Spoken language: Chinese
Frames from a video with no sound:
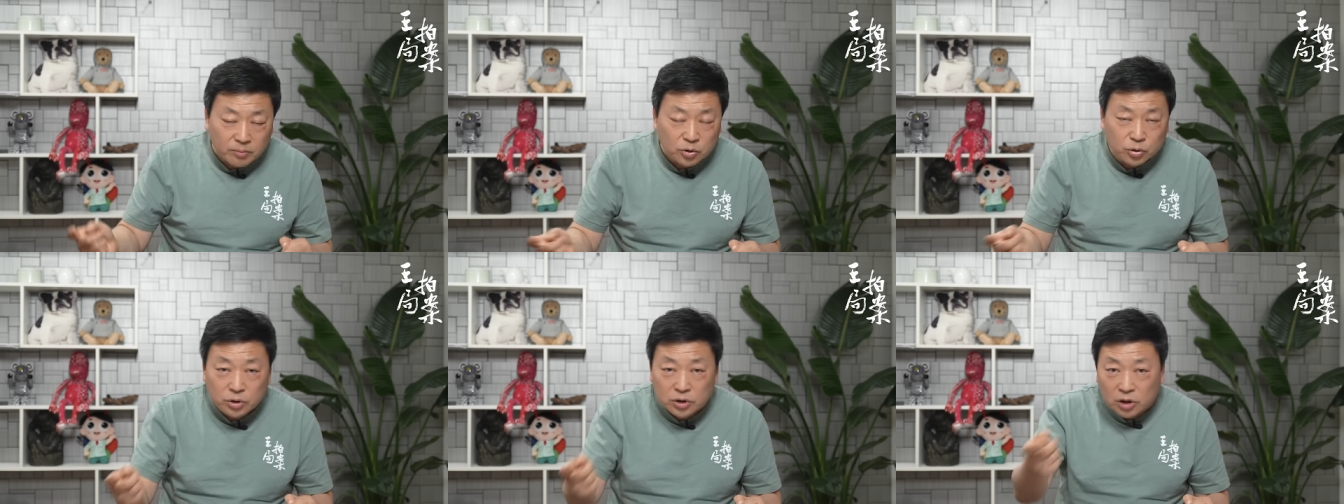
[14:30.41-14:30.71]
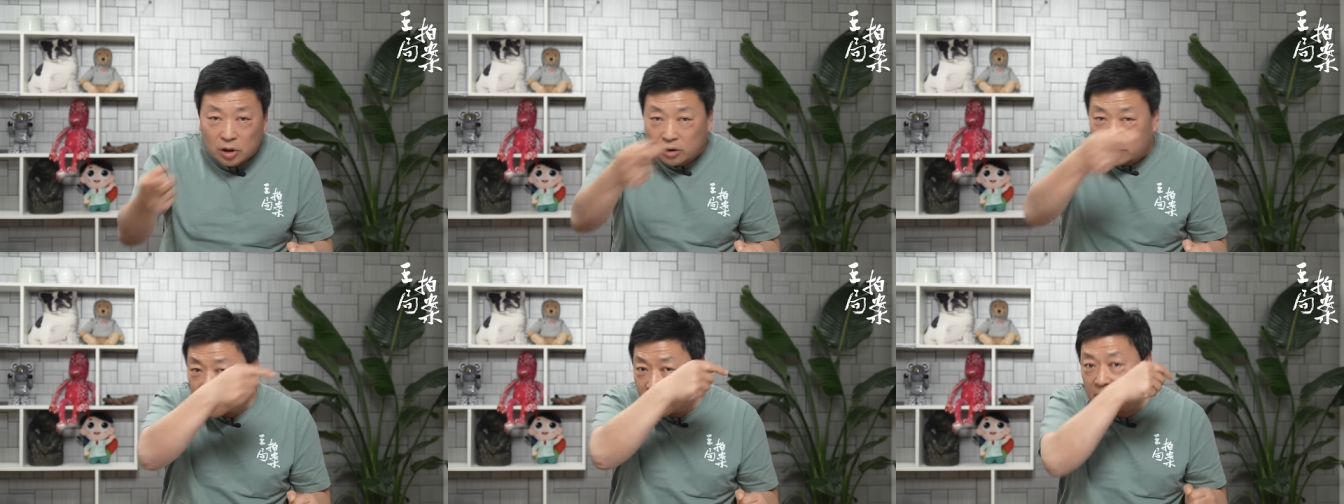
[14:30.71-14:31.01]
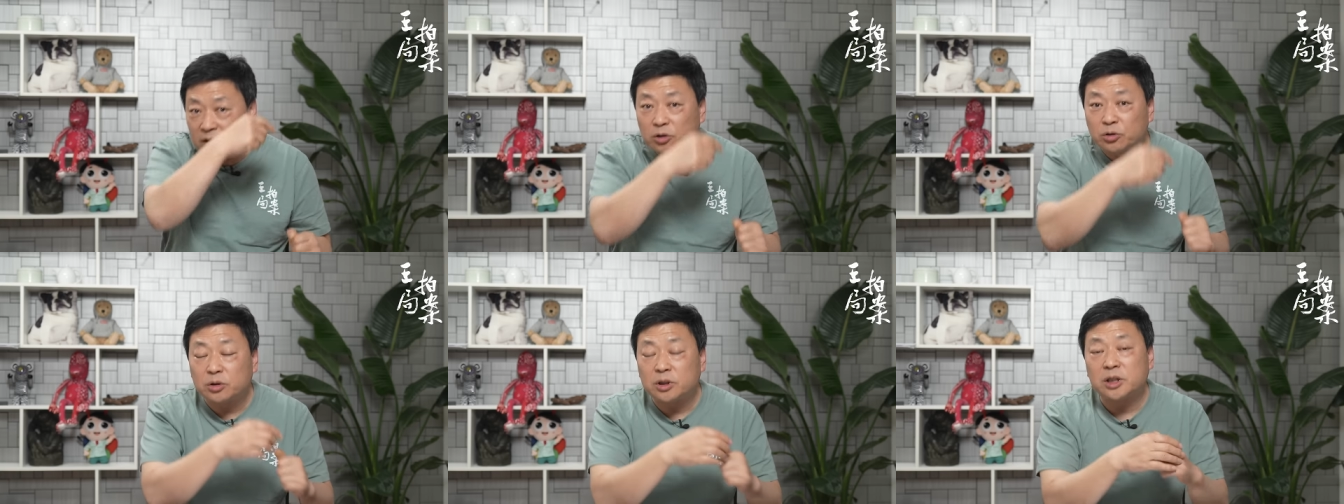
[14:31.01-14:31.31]
睡觉了，赶
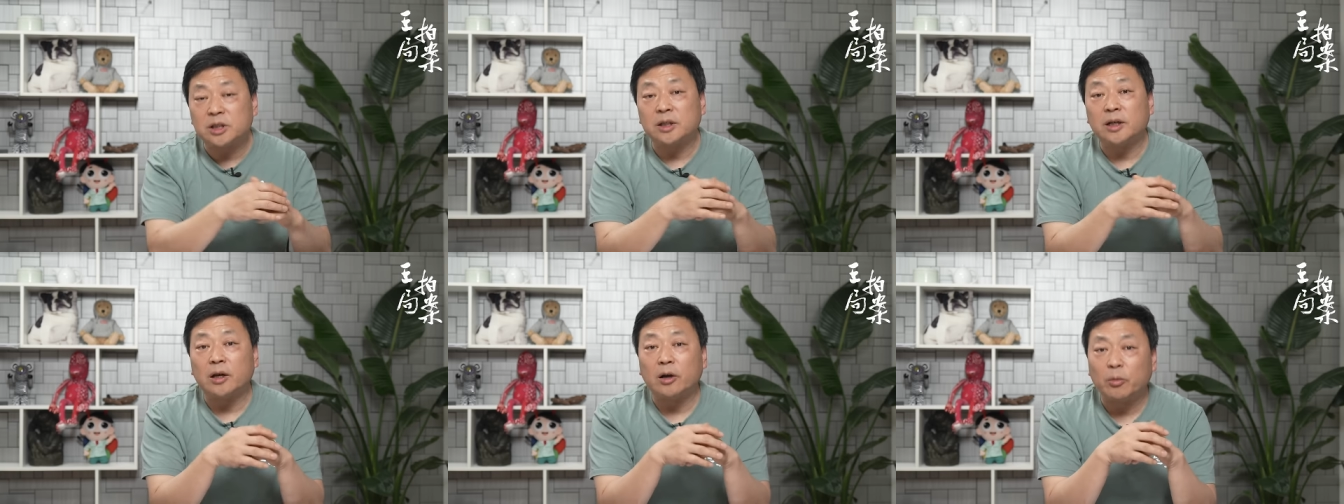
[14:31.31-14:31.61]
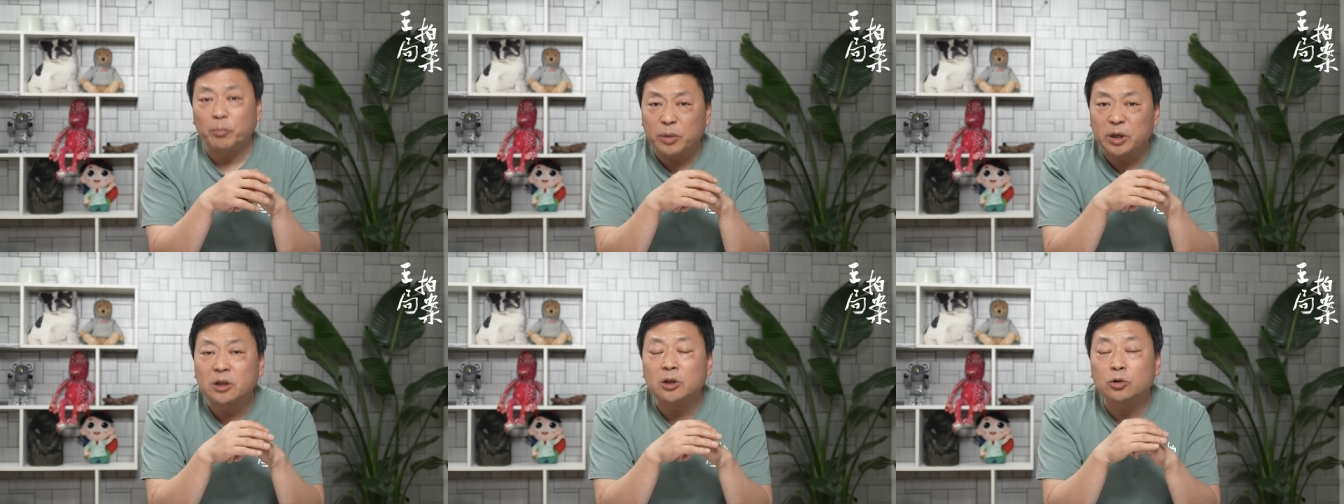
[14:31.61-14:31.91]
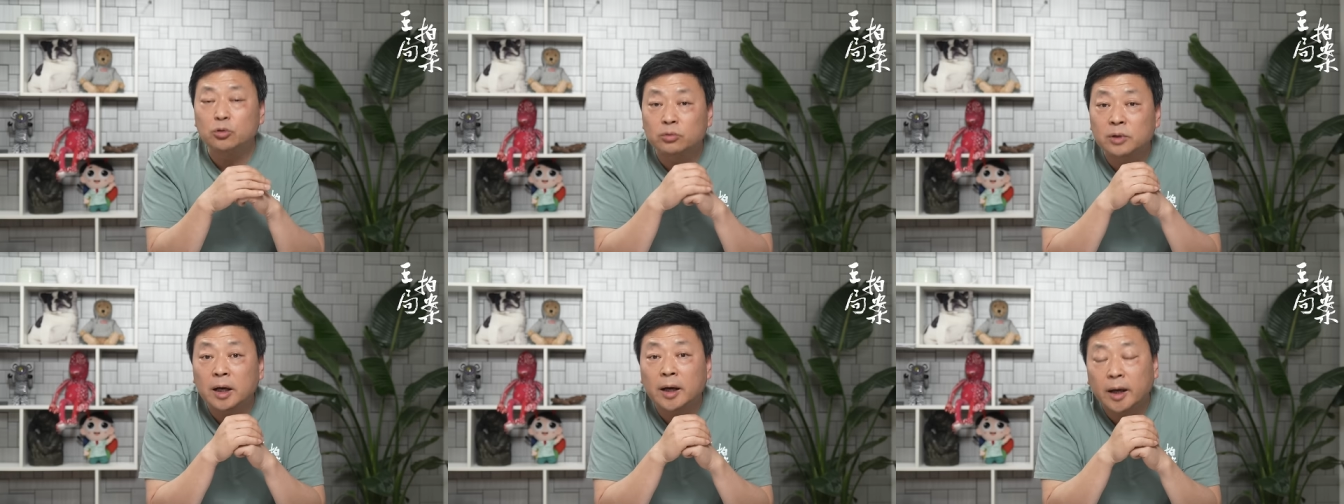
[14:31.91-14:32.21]
紧就起来要奔着
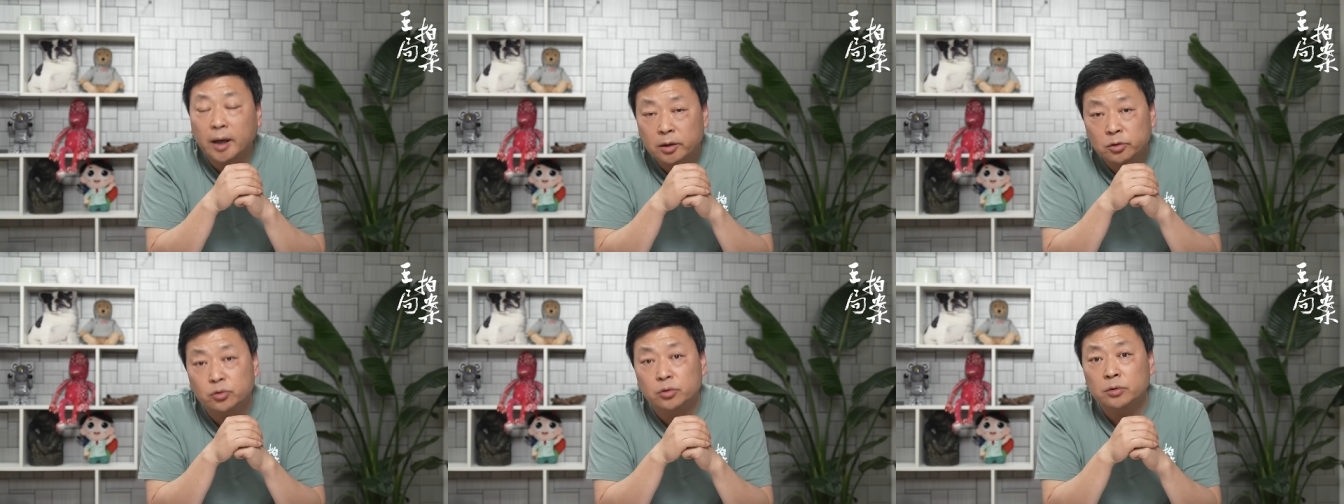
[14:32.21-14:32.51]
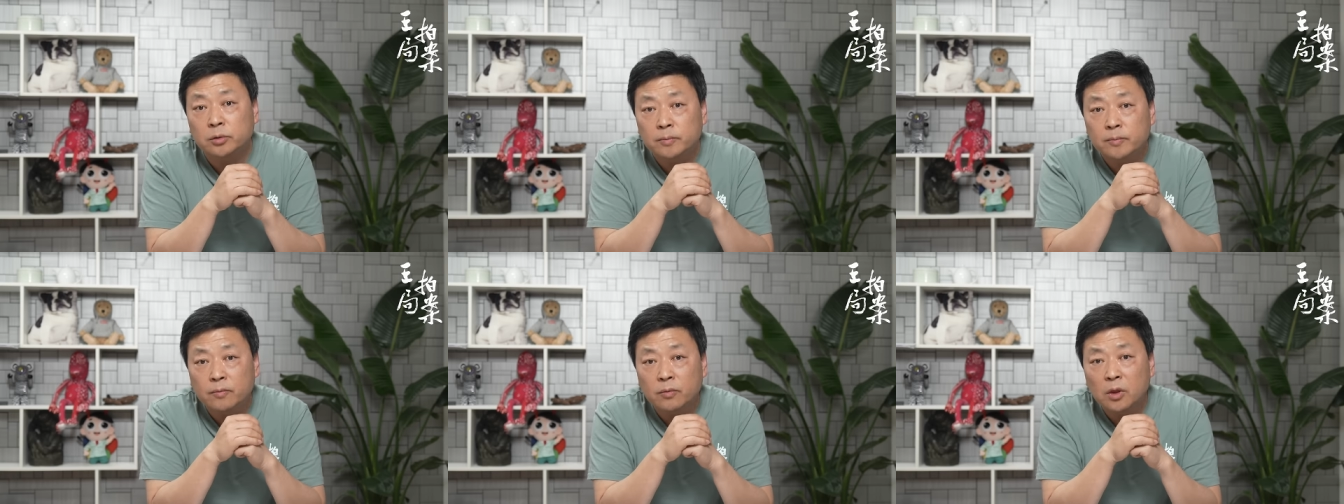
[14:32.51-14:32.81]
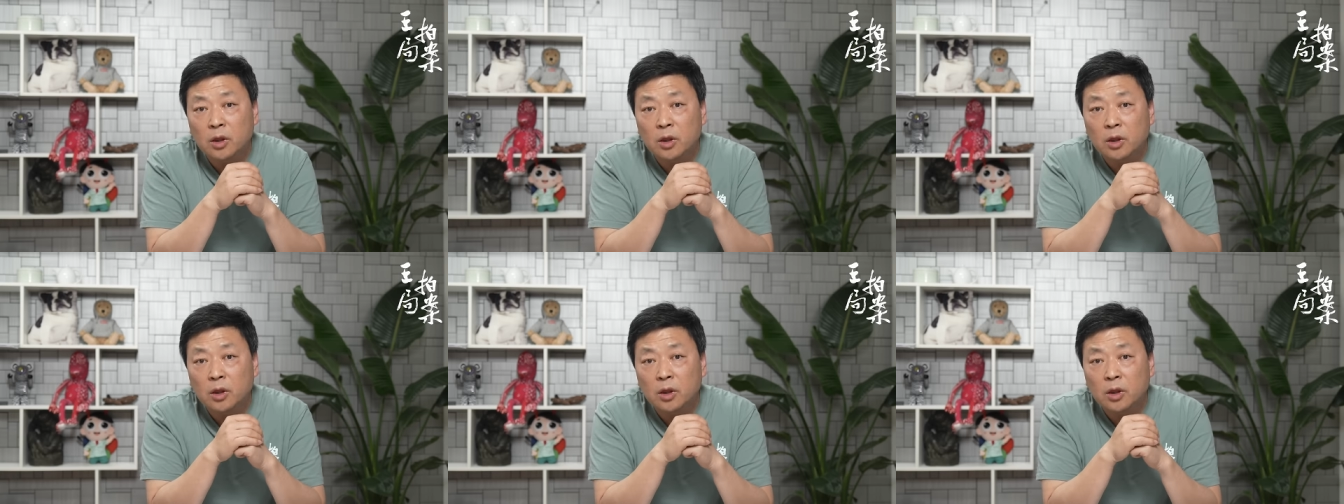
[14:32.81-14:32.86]
中南海去。